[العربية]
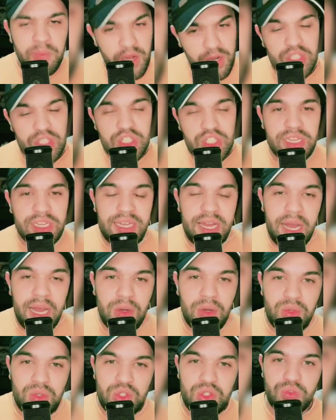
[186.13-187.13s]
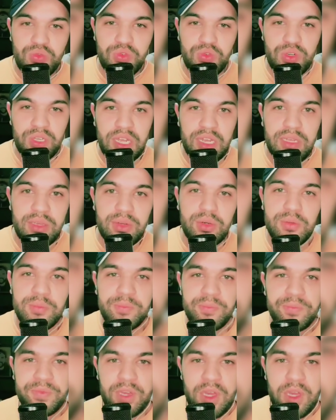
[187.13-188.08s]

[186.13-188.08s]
كنتش غادي نعاودو تشوفوني اليوم